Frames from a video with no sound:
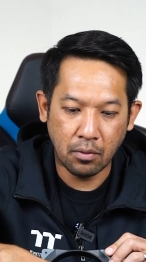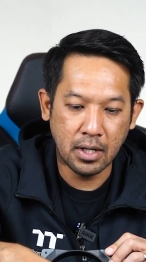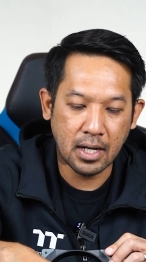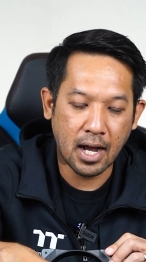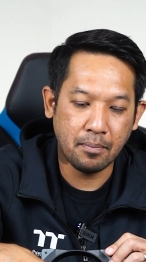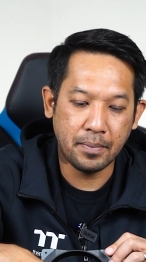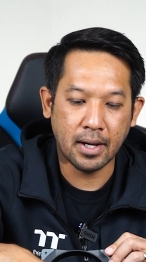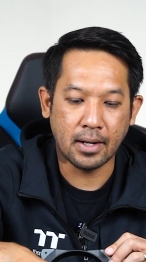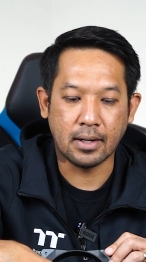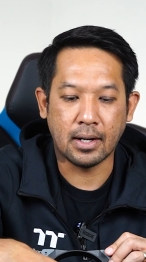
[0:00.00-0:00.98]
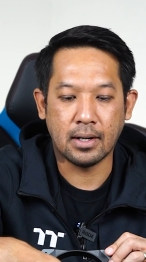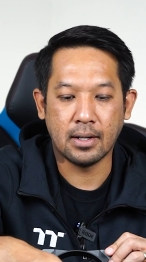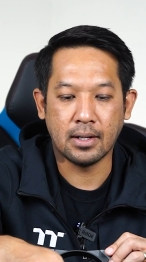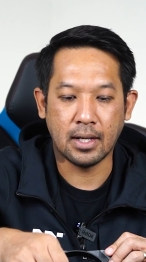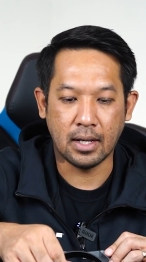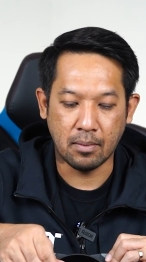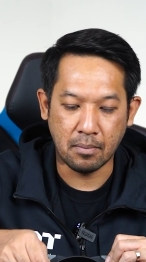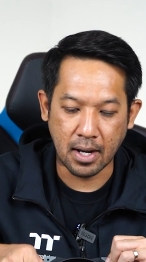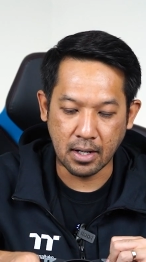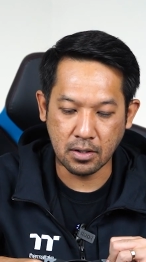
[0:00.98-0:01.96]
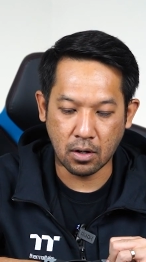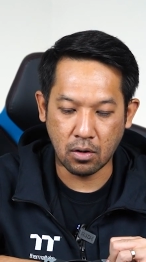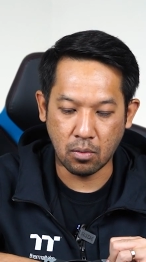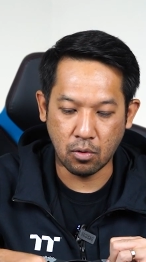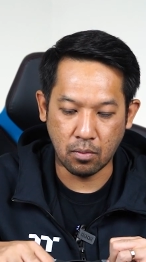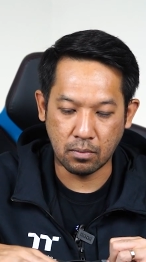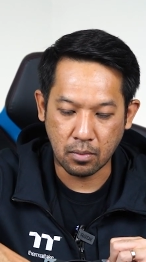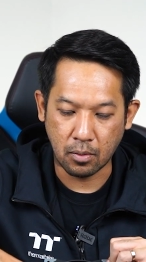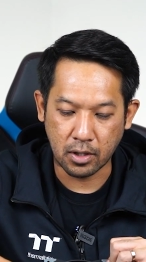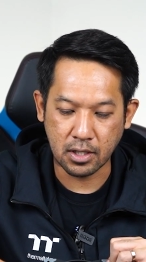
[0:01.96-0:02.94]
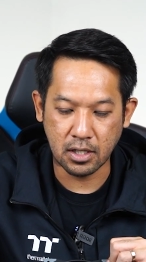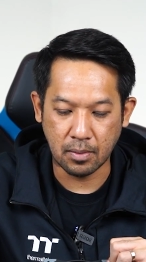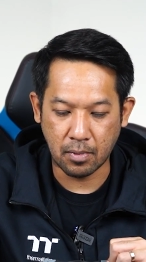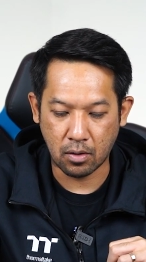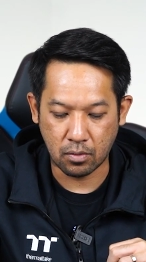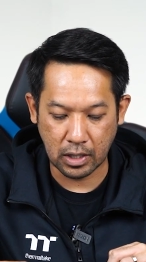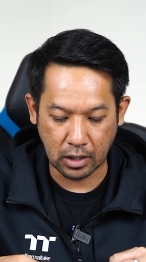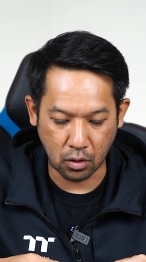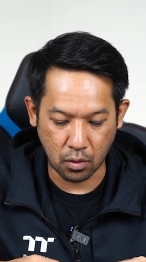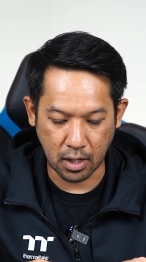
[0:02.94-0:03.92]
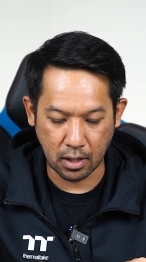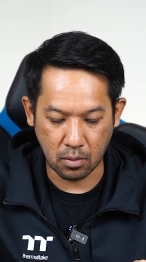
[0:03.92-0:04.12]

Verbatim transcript: แล้ววิธีการเปลี่ยนนี่ใบที่ 2 ของผม ผมก็จะหยิบเอาอีกตัวหนึ่